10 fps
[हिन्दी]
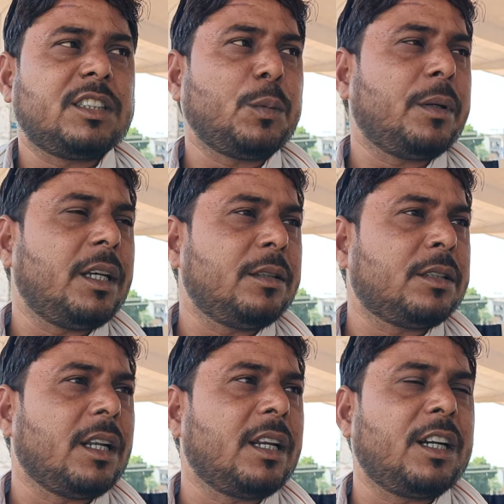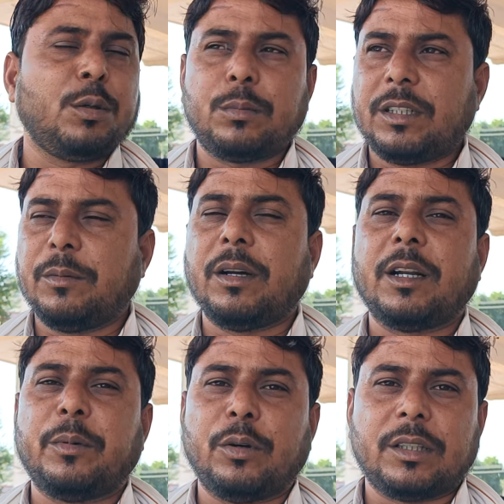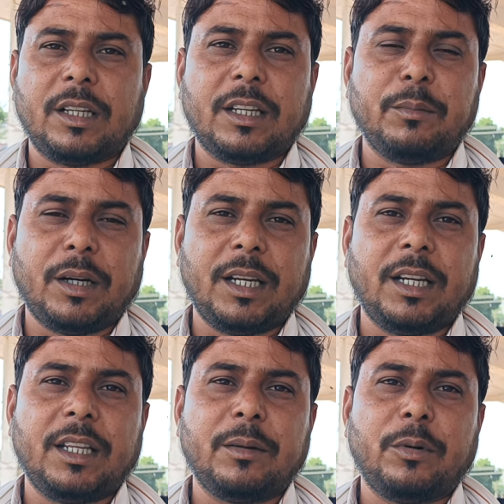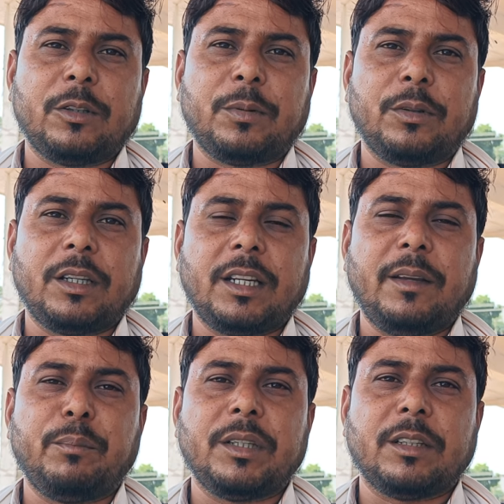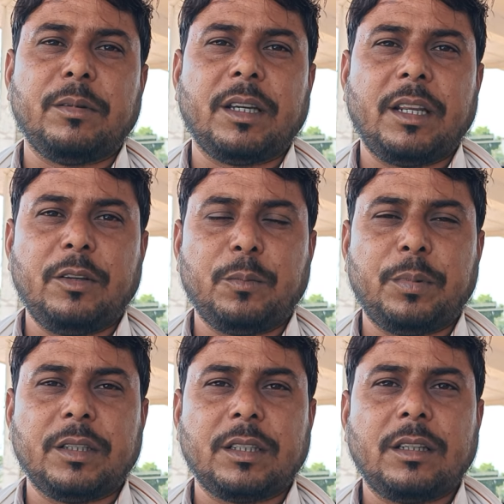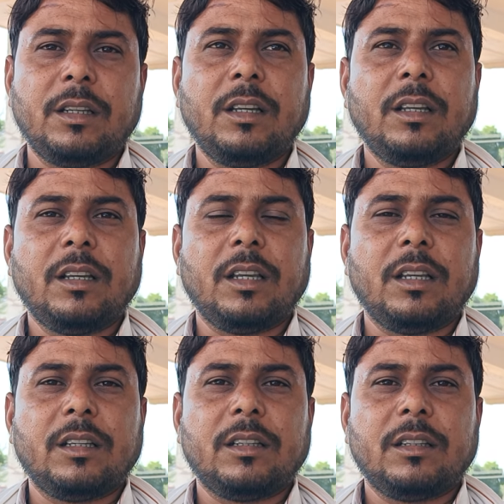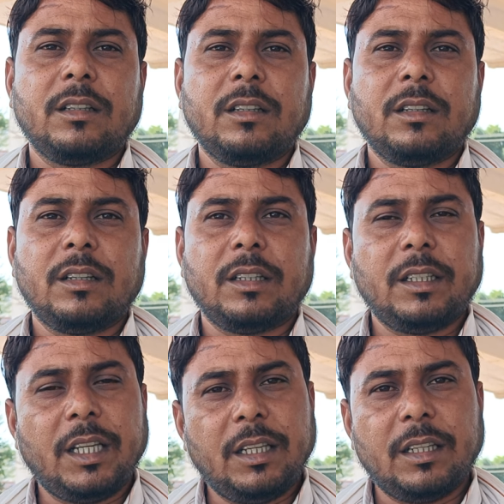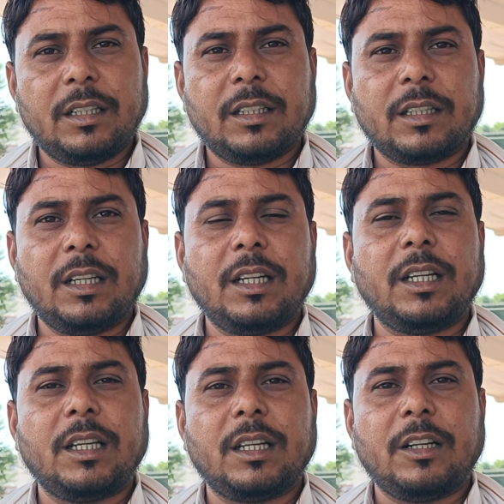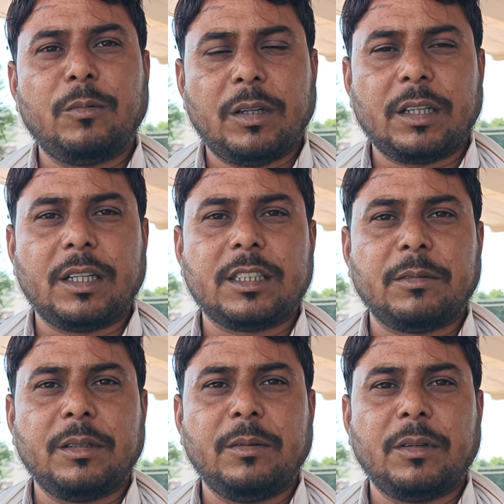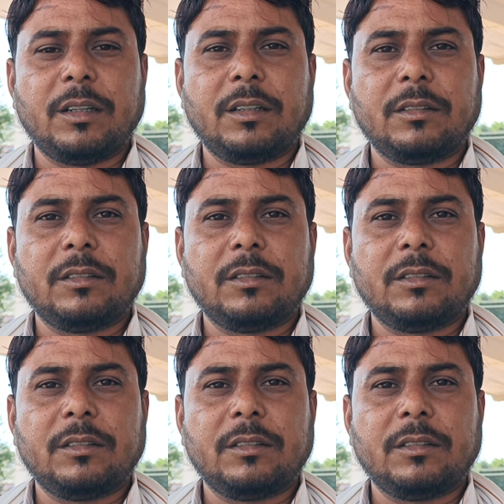सप्लाई चल रही डिमांड बहुत है लेकिन माल ही नहीं है बहुत फोन आ रहा है एमपी से भी आ रहा है यूपी से गाँव का बीज अब नहीं है नहीं है इधर गंगानगर हनुमानगढ़ से भी डिमांड